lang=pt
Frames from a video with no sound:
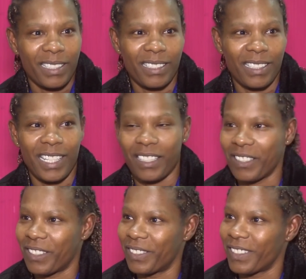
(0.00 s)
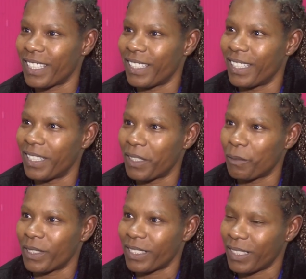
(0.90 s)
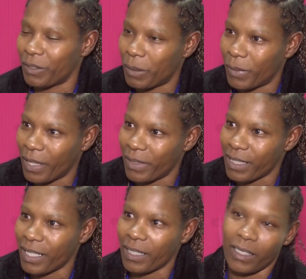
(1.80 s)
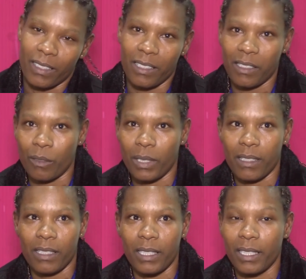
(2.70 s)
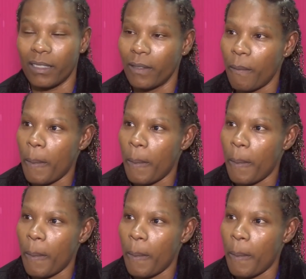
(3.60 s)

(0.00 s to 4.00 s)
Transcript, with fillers: essas carinhas novas que tem, que possam amanhã mais tarde estar tá na seleção brasileira.